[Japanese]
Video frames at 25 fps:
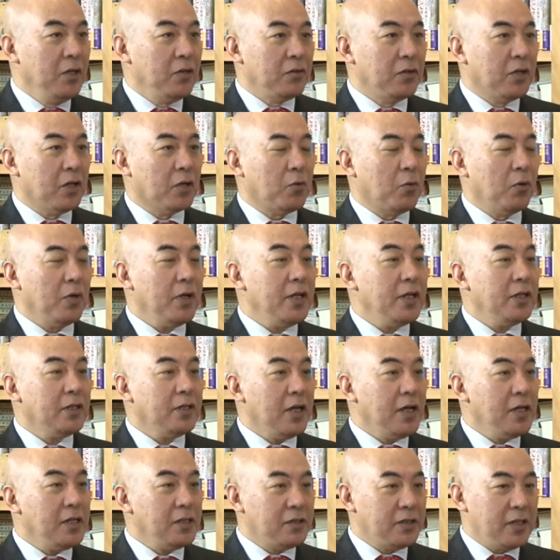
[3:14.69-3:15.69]
でこれに
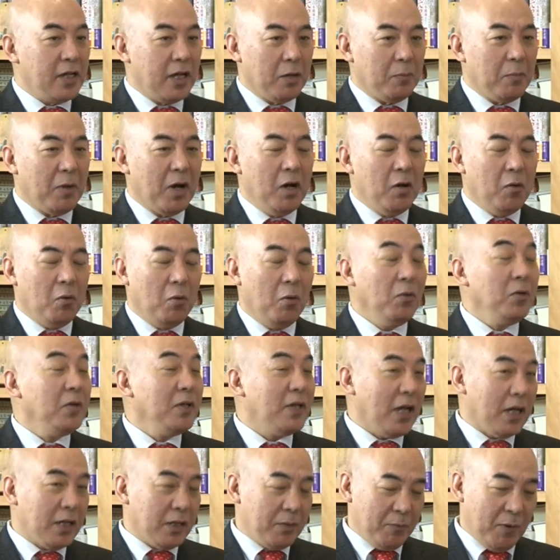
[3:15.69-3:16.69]
対して、まあ、本
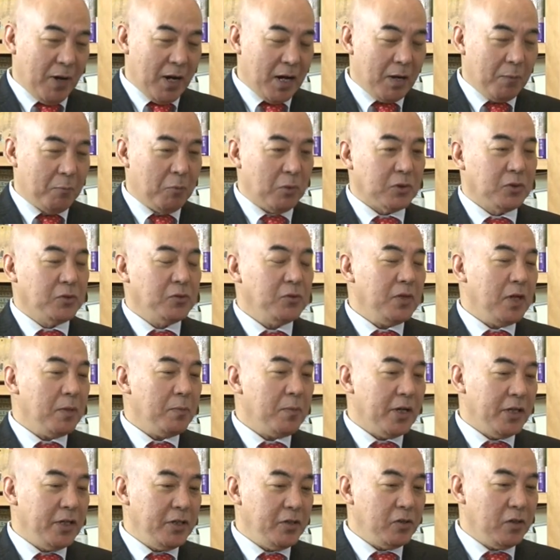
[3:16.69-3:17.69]
来はもう10年
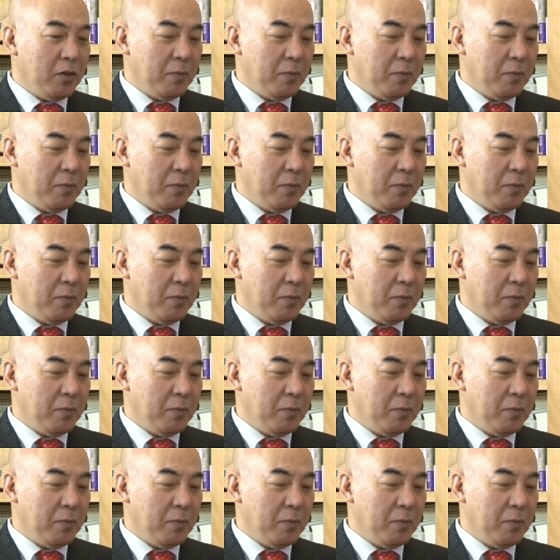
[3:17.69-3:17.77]
前20